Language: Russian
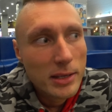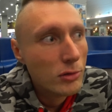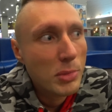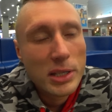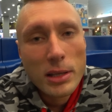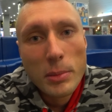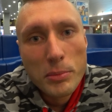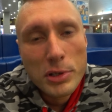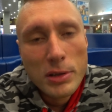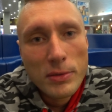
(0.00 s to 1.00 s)
я думаю, это нам
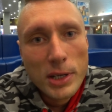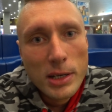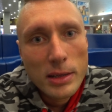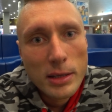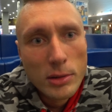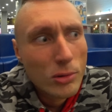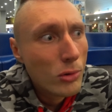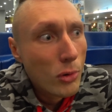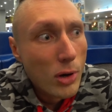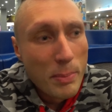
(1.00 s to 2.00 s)
будет выгодно. Но,